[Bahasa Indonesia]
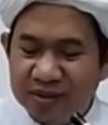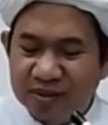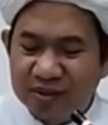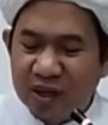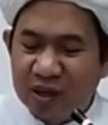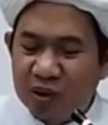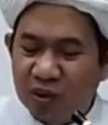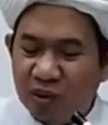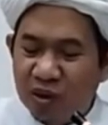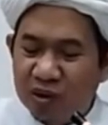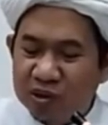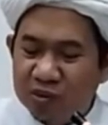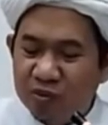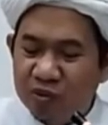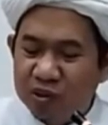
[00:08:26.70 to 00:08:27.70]
Jadi orang
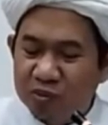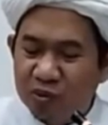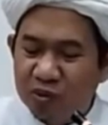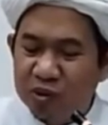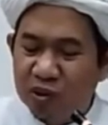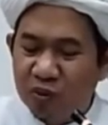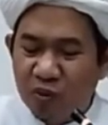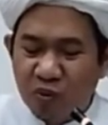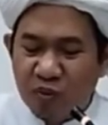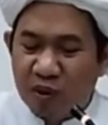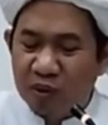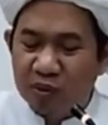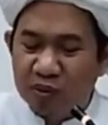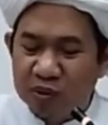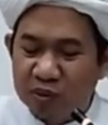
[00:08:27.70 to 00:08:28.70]
sebut-sebut dia, oh
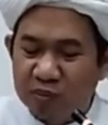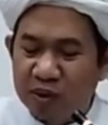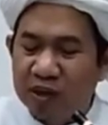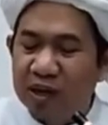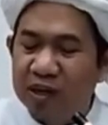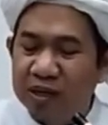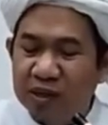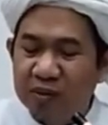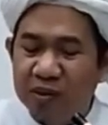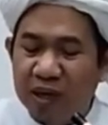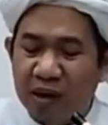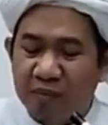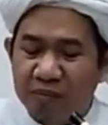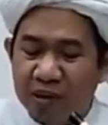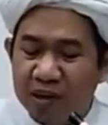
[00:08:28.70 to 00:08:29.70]
bagusnya. Padahal dia
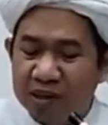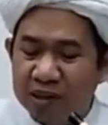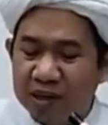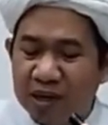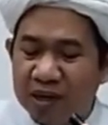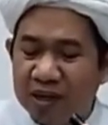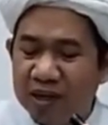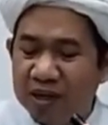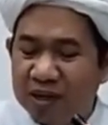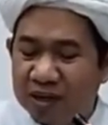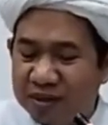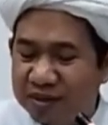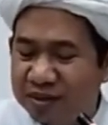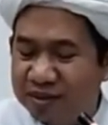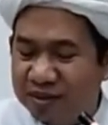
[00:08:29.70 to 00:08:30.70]
ngamalnya kagak
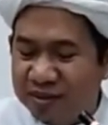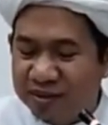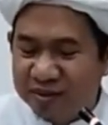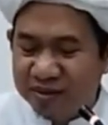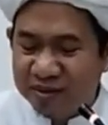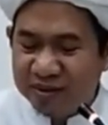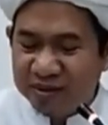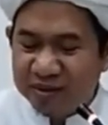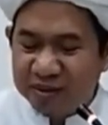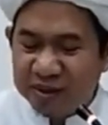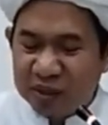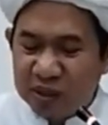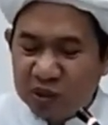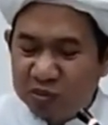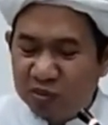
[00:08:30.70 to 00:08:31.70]
ikhlas.
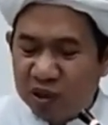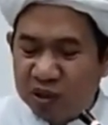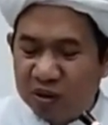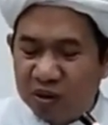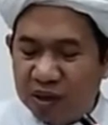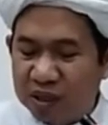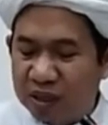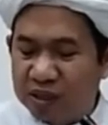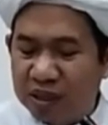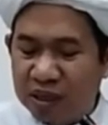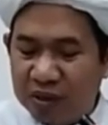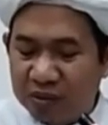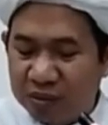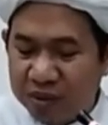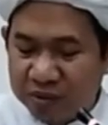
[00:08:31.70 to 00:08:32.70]
Itu bukan orang yang
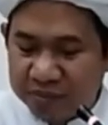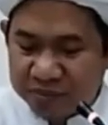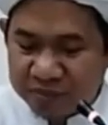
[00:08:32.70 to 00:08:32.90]
takwa.